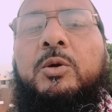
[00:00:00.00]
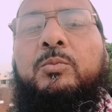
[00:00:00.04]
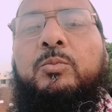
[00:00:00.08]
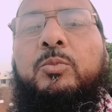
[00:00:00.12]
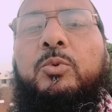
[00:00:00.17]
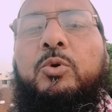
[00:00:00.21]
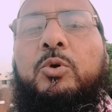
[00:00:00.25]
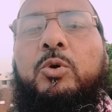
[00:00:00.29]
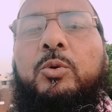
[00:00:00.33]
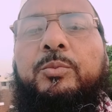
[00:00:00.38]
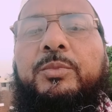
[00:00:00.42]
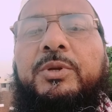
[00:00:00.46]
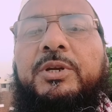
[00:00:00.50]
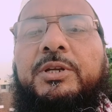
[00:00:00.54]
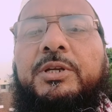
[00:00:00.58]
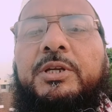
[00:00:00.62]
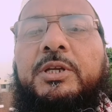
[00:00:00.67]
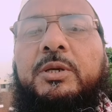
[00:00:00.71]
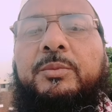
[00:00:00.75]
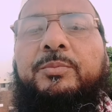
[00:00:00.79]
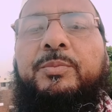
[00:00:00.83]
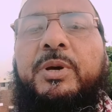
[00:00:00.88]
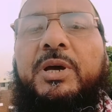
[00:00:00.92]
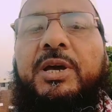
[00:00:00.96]
मोमिन
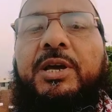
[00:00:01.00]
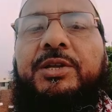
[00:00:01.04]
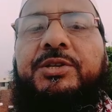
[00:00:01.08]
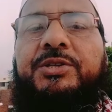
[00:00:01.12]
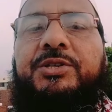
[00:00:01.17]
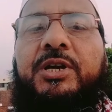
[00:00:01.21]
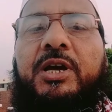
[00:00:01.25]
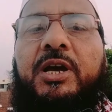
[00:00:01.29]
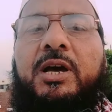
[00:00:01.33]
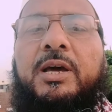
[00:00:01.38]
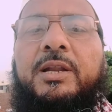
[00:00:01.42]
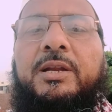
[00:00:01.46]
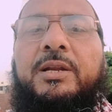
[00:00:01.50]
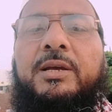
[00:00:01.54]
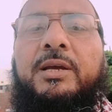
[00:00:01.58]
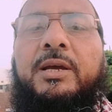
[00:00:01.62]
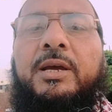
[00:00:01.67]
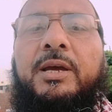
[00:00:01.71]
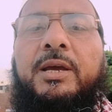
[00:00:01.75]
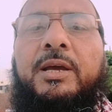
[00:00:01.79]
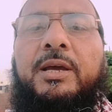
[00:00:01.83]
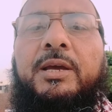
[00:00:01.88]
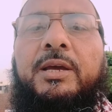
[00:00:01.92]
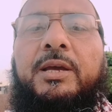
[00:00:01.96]
की पहचान
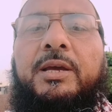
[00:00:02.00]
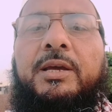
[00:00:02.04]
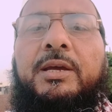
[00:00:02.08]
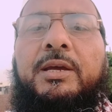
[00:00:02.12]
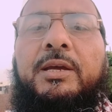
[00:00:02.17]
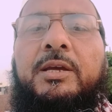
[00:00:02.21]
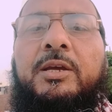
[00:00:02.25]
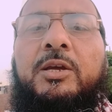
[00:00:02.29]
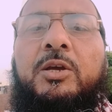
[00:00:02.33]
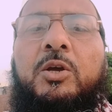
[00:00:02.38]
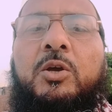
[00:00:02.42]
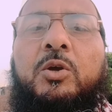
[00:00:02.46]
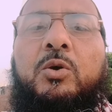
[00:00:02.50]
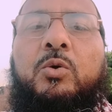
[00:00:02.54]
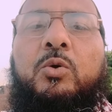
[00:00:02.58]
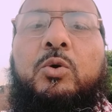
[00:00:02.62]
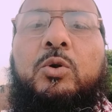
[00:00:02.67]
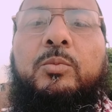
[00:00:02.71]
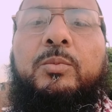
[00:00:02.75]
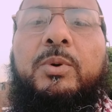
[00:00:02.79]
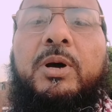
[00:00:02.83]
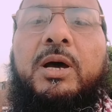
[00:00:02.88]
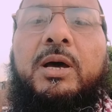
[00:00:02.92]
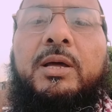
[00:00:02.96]
है
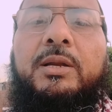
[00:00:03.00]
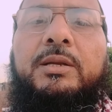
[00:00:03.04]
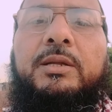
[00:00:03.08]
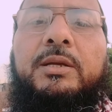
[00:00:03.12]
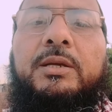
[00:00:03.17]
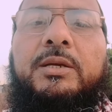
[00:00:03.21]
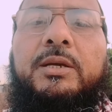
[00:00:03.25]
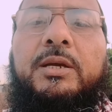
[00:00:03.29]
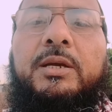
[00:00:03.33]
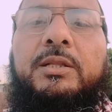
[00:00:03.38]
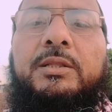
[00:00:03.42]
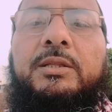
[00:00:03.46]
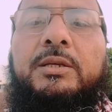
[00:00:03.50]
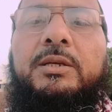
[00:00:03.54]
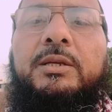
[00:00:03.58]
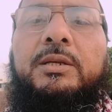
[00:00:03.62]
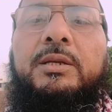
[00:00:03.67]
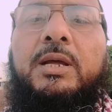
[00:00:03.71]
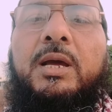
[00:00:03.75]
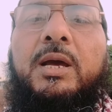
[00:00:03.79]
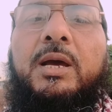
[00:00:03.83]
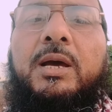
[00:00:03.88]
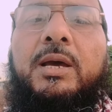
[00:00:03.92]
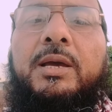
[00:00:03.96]
कुर्बानी के
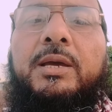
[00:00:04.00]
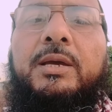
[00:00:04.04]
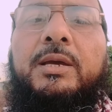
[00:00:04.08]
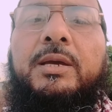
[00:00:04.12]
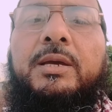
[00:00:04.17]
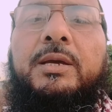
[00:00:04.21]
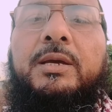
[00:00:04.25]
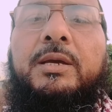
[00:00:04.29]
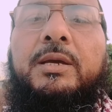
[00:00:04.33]
दिन आए